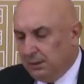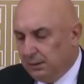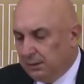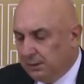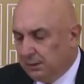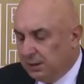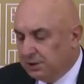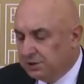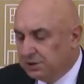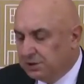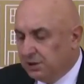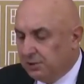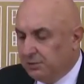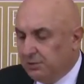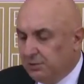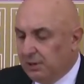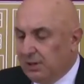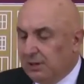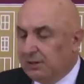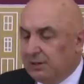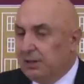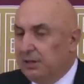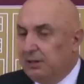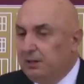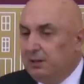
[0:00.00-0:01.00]
Teşekkür
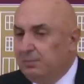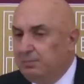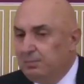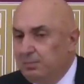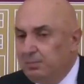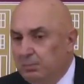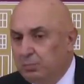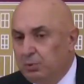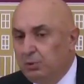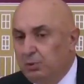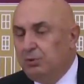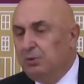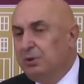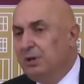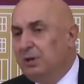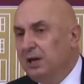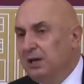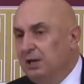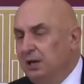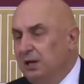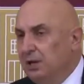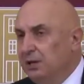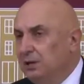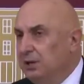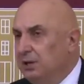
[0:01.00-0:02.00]
ederim. Bununla
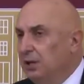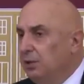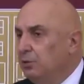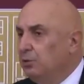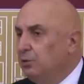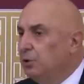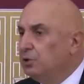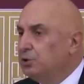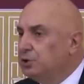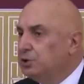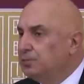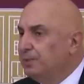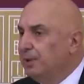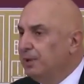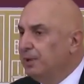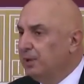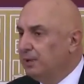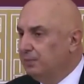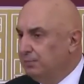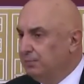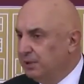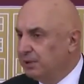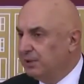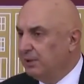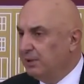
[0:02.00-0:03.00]
ilgili
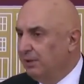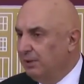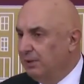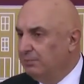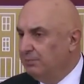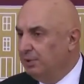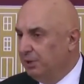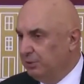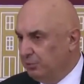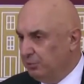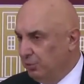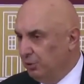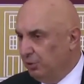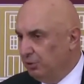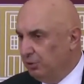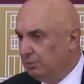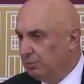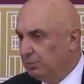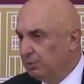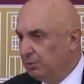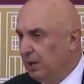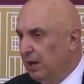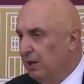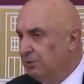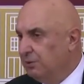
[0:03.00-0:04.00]
görüşmelerimiz devam ediyor.
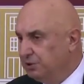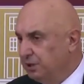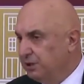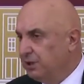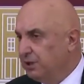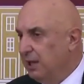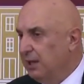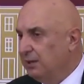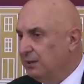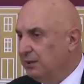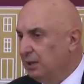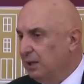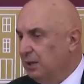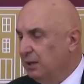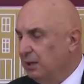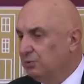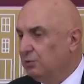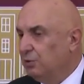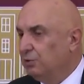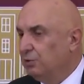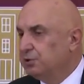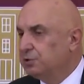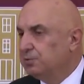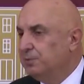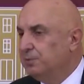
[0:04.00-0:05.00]
Daha önceden de
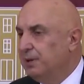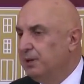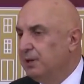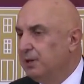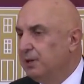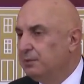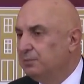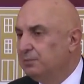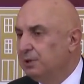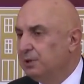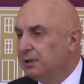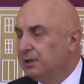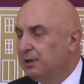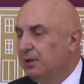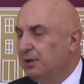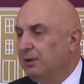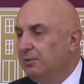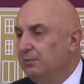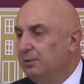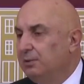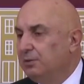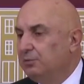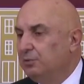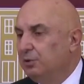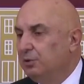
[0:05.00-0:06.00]
görüşmelerimiz
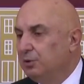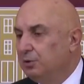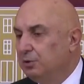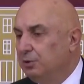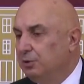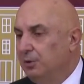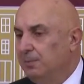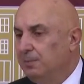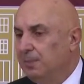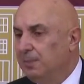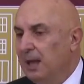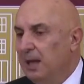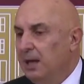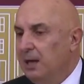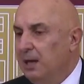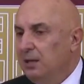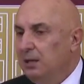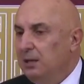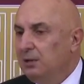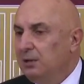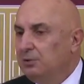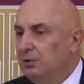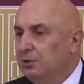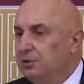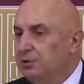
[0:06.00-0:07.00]
devam ediyordu.
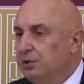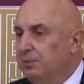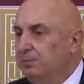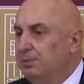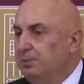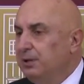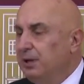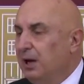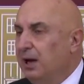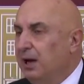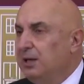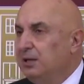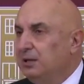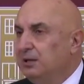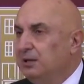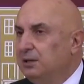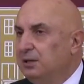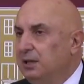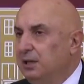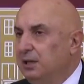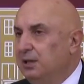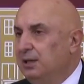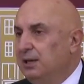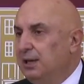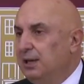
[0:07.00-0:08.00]
İlk önce bir
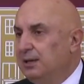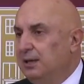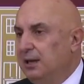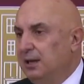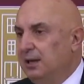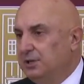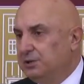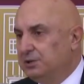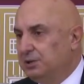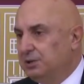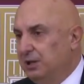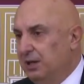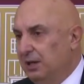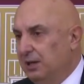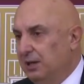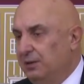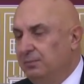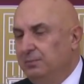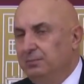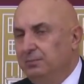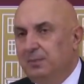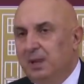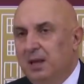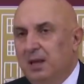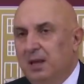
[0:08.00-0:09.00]
ayrıntıyı netleştirelim.